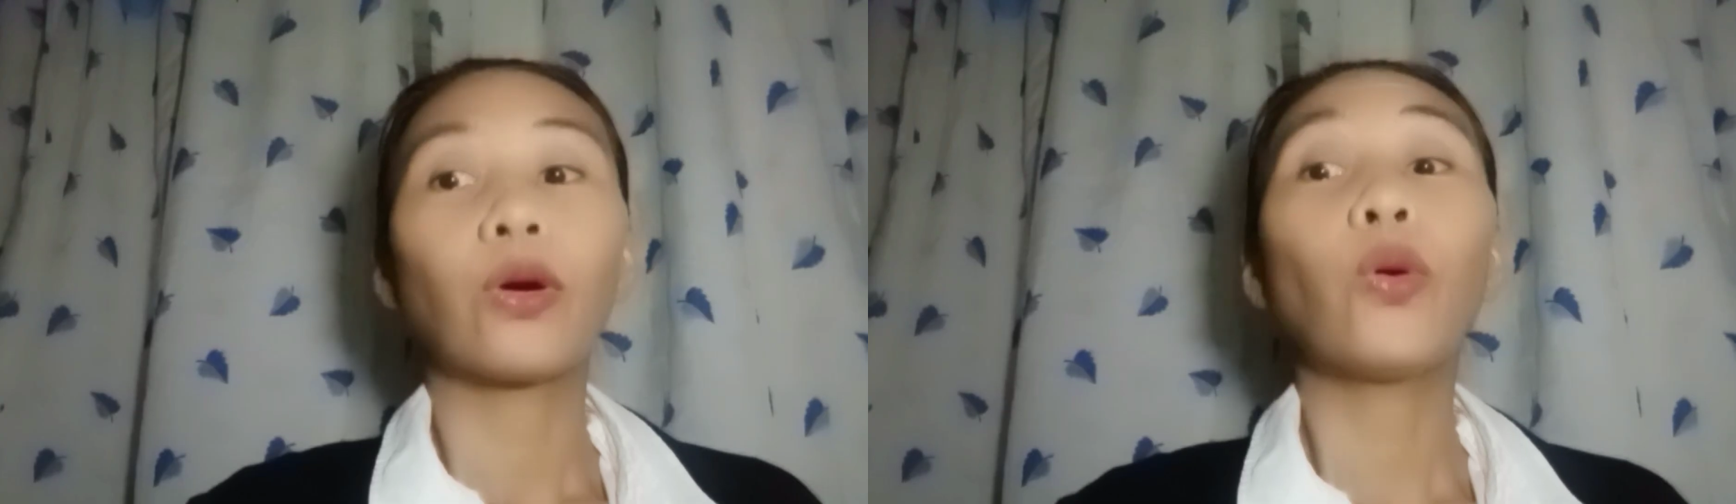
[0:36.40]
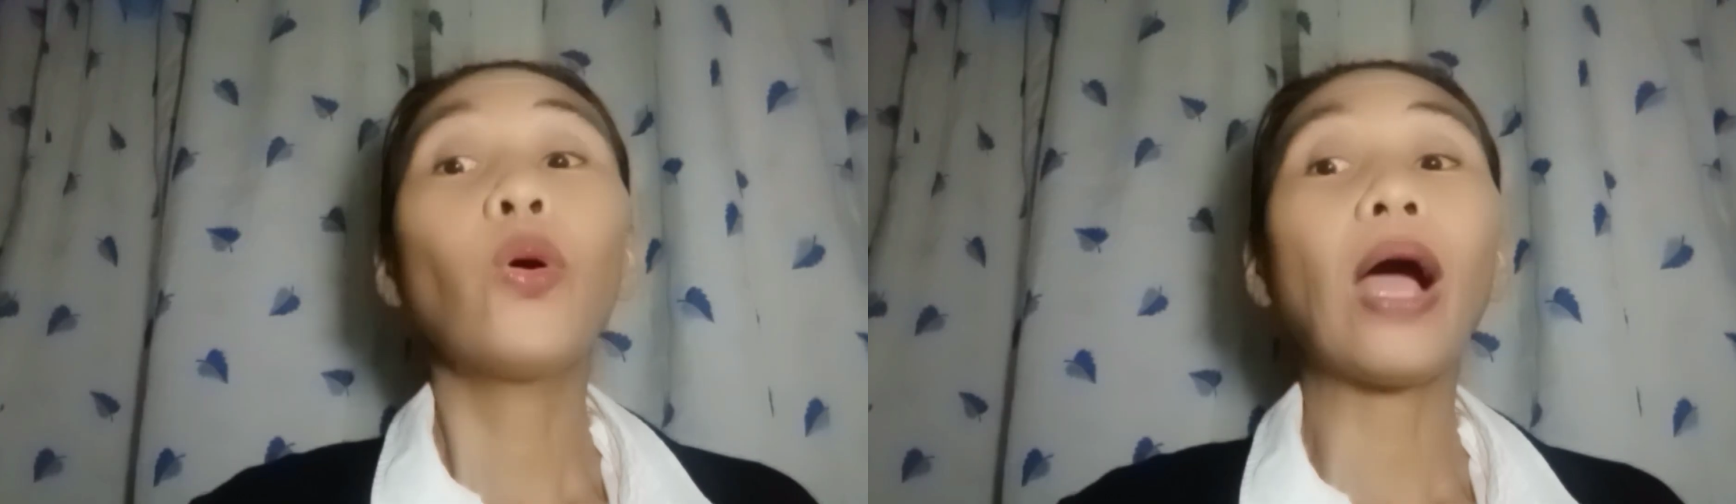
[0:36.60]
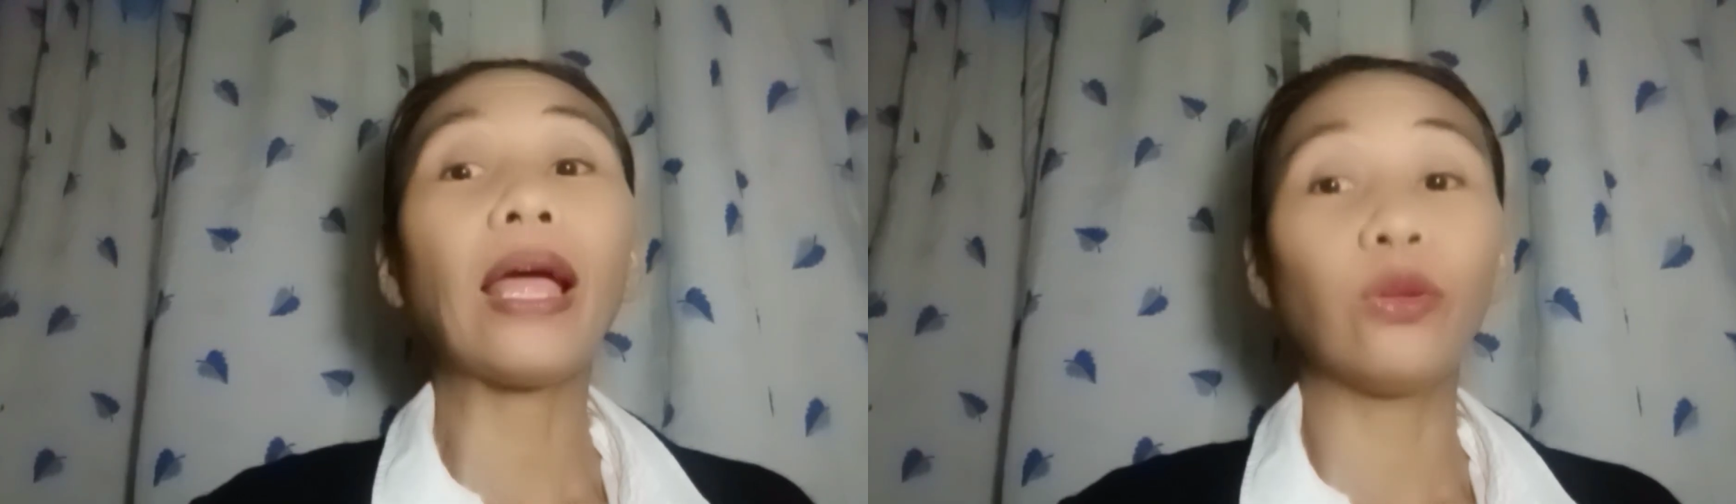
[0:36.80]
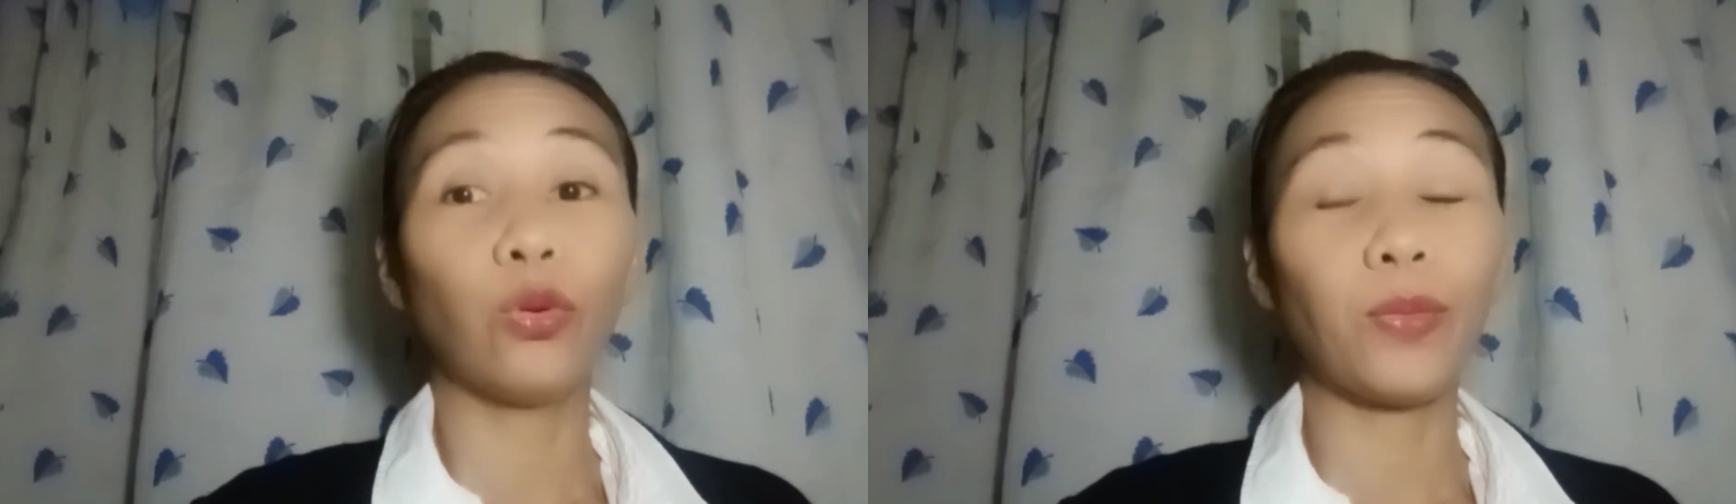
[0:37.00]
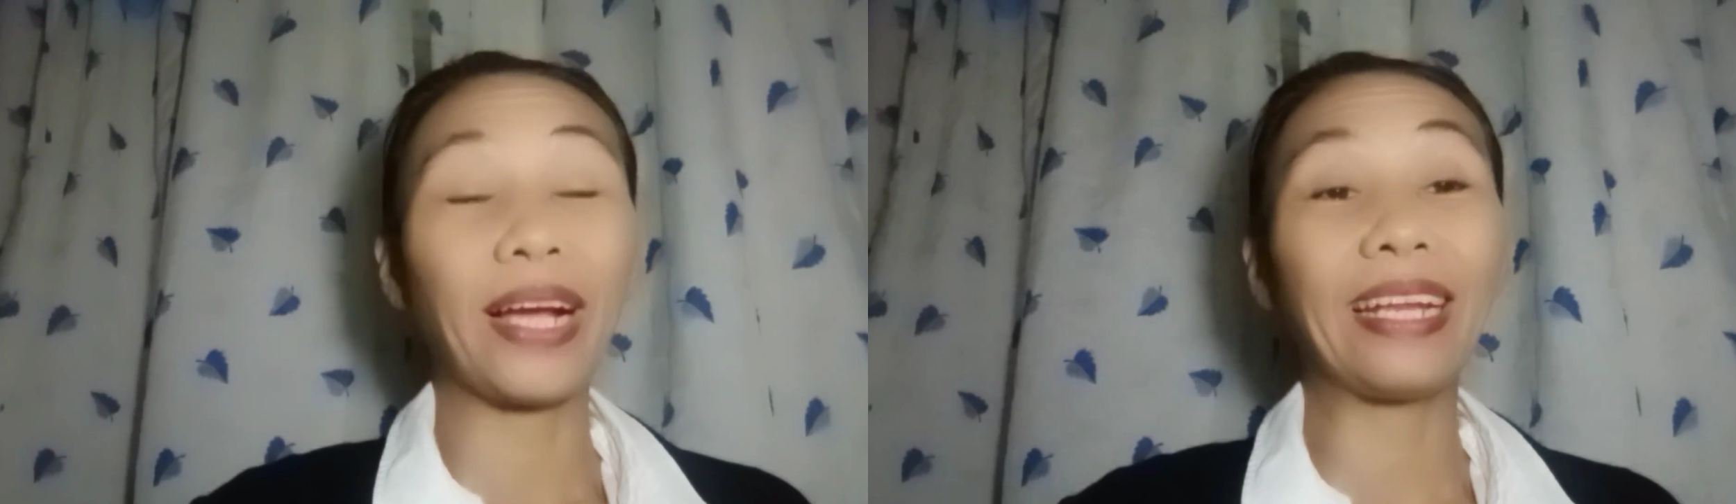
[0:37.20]
kung
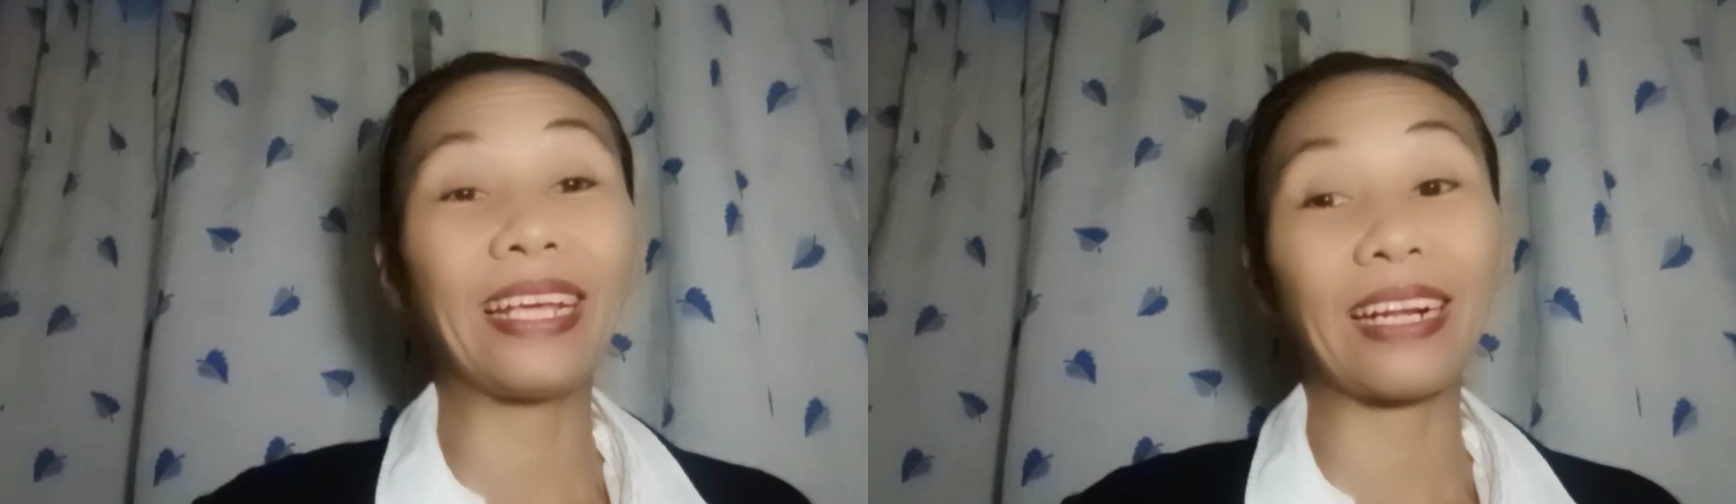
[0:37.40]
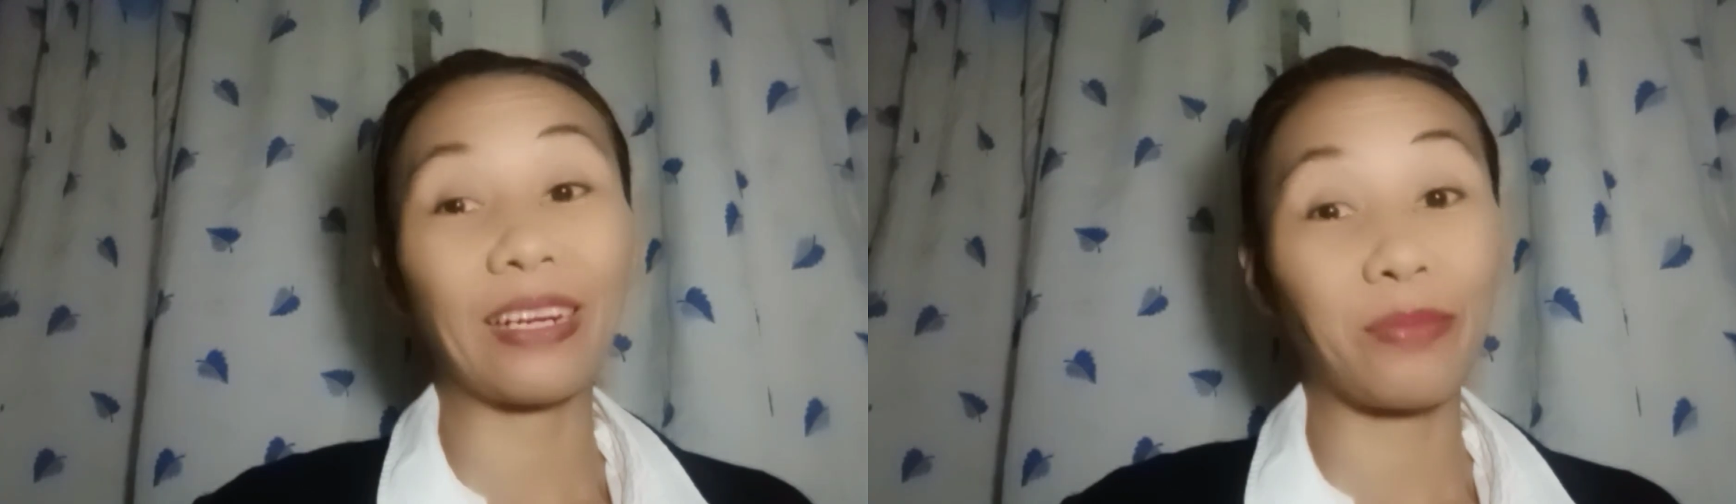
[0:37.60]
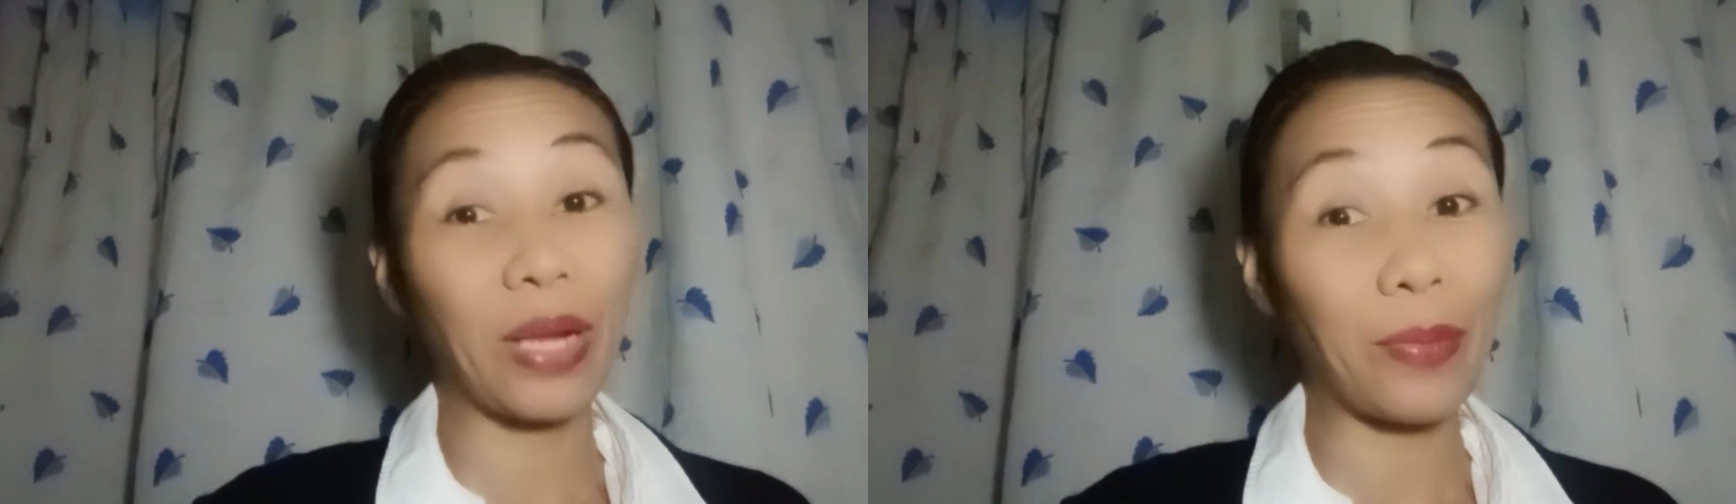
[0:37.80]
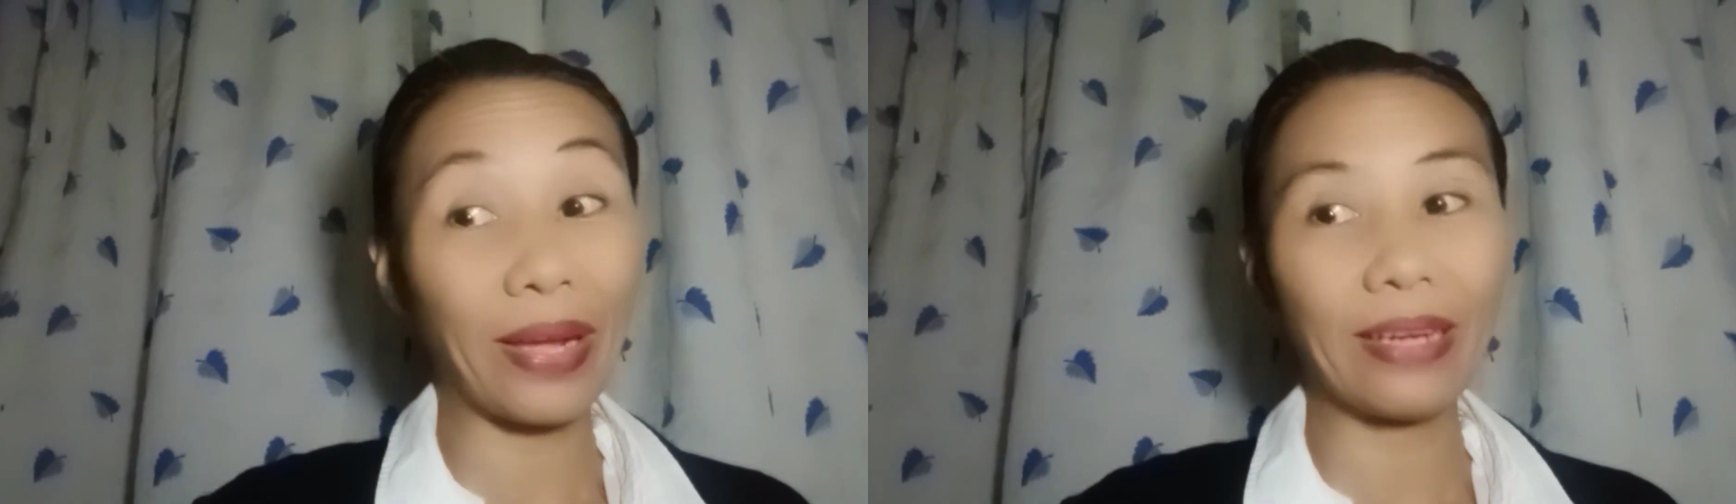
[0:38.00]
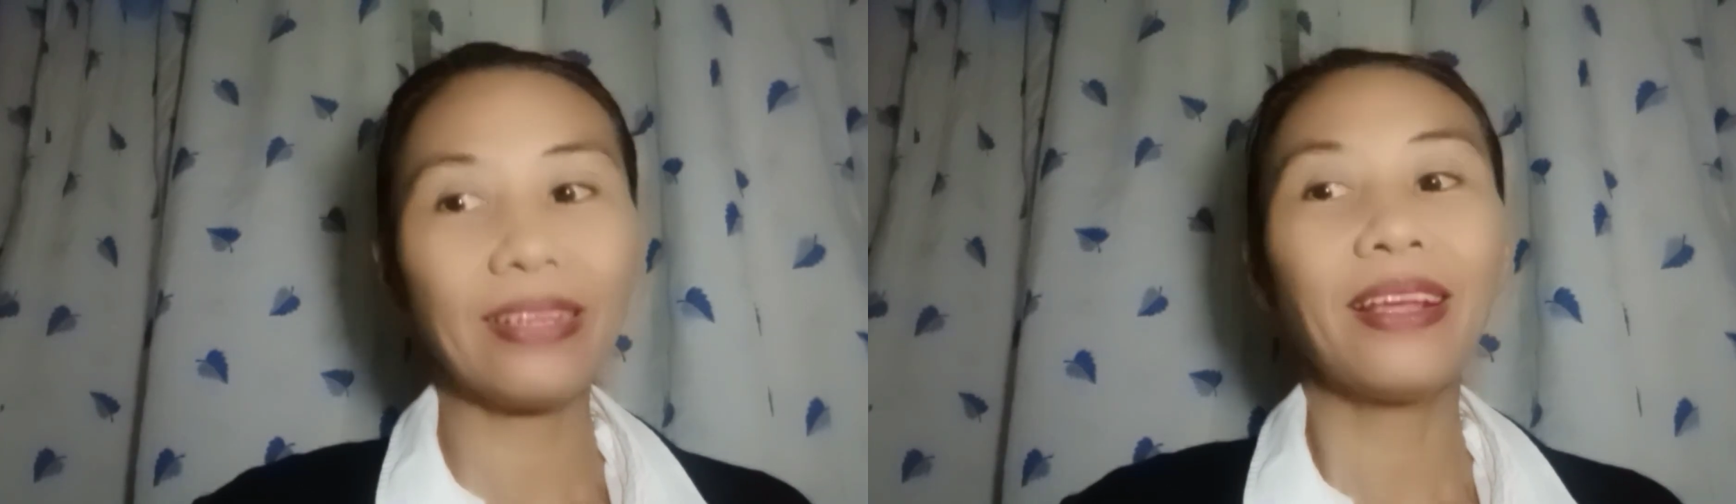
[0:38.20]
anong mga
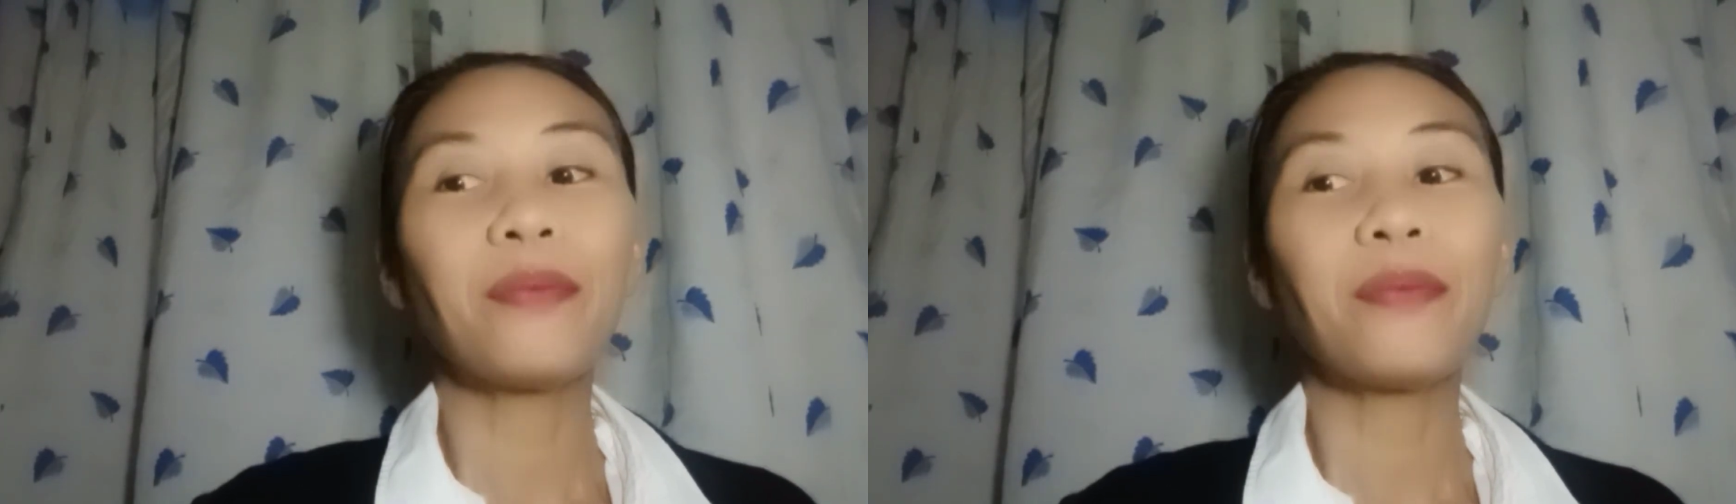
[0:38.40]
nararamdaman